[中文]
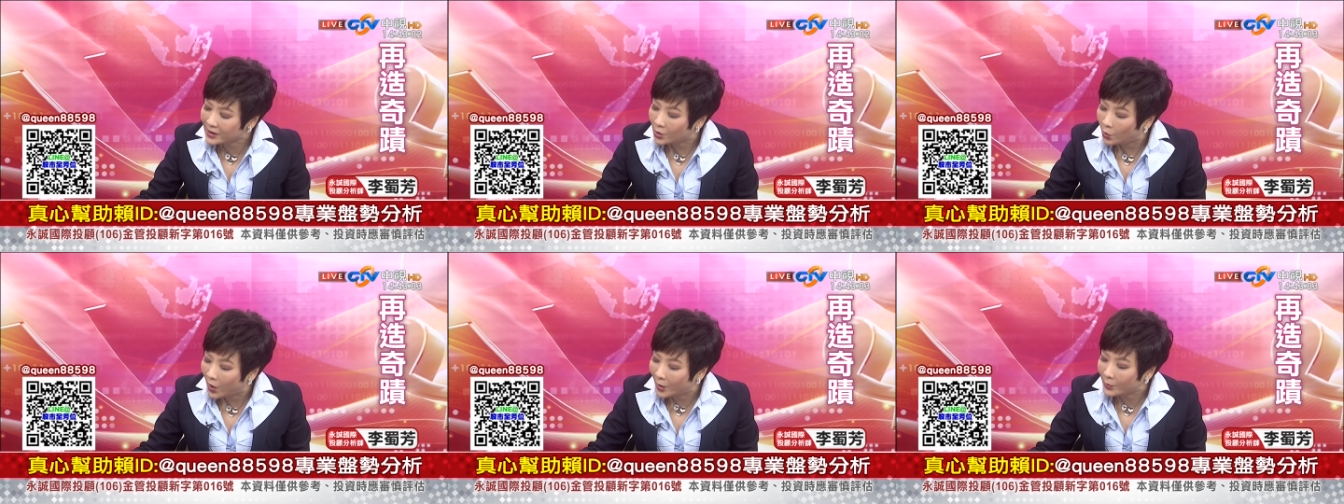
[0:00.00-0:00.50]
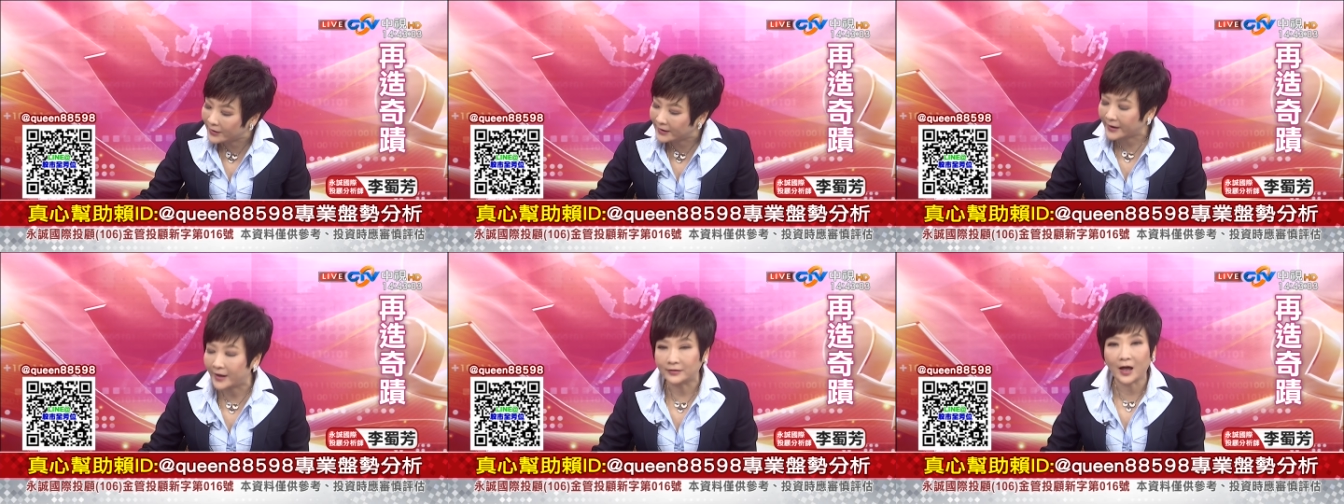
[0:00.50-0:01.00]
个，华为
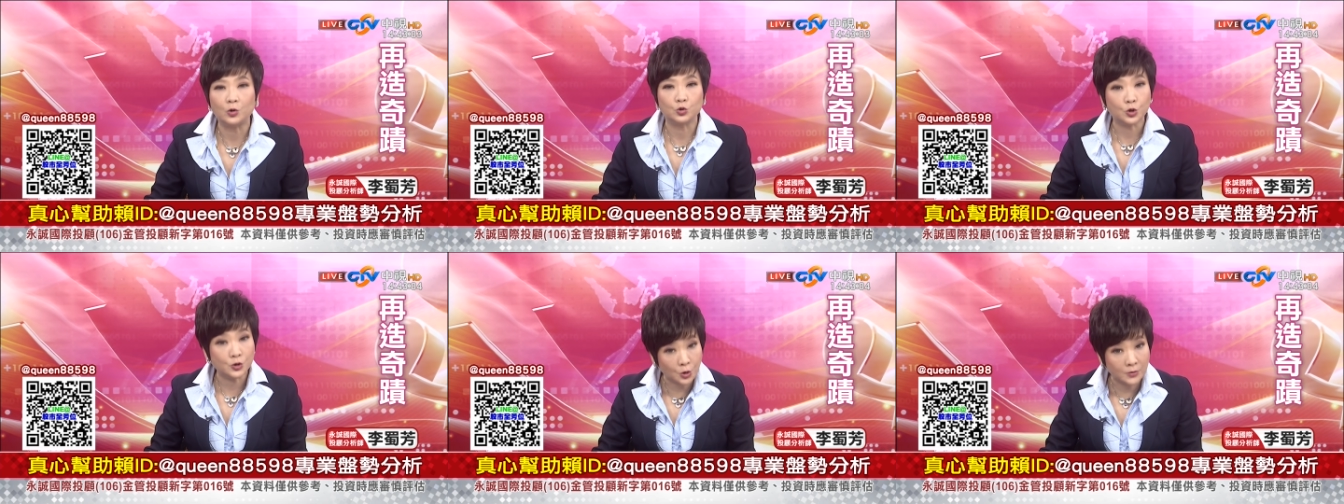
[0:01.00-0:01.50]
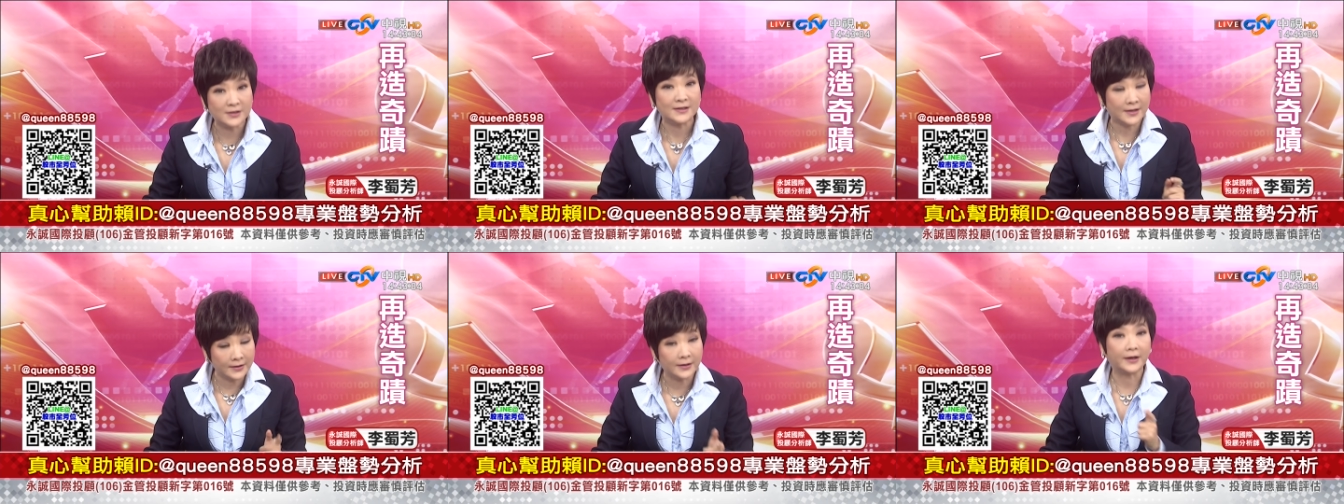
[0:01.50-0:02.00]
的砍单，我说手机
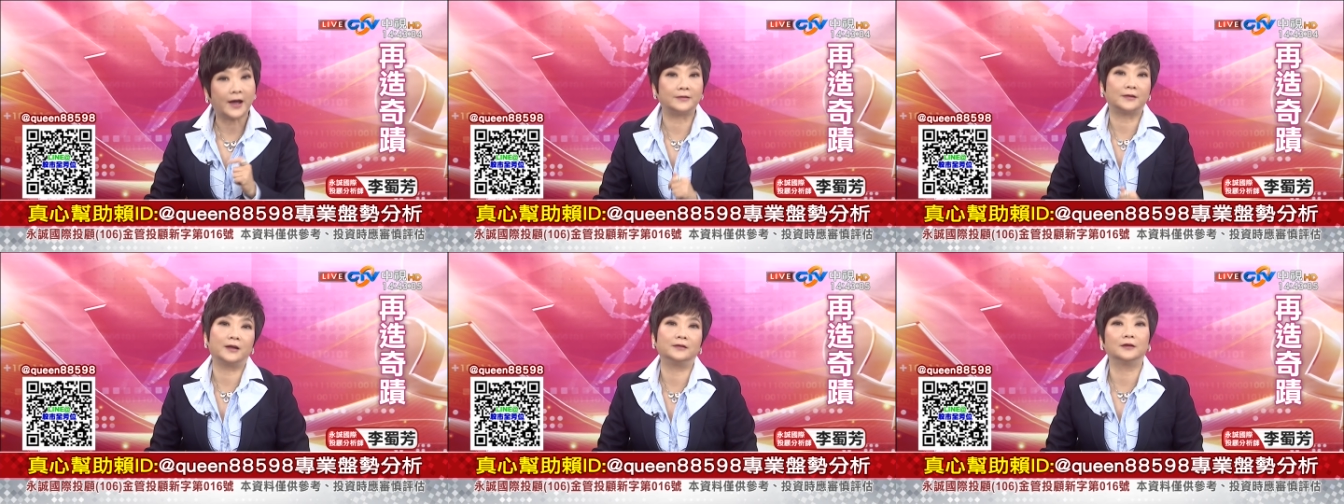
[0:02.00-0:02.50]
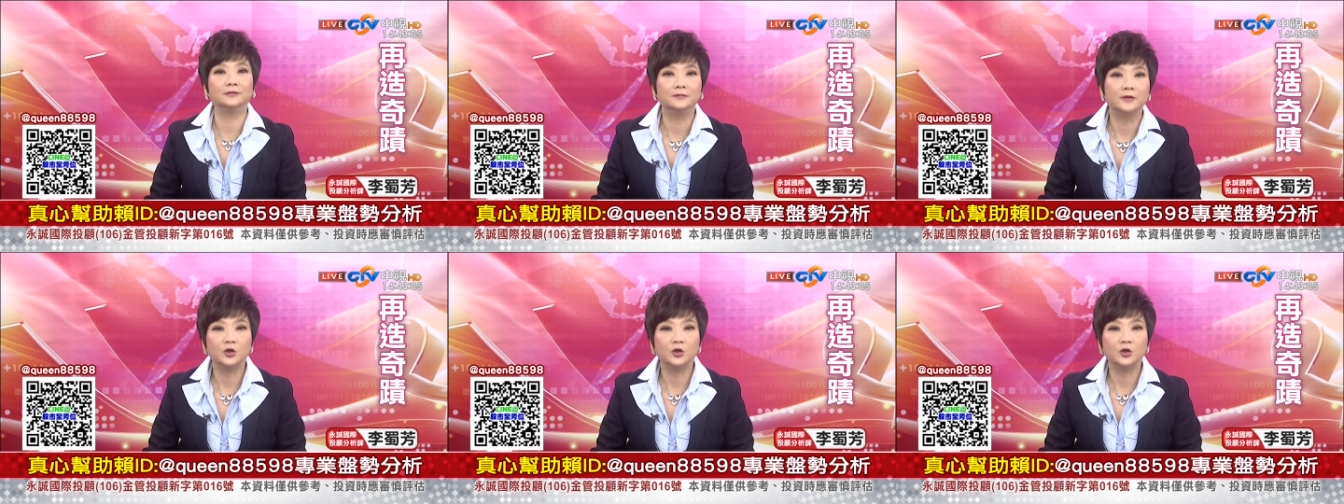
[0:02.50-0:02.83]
真的砍单哦，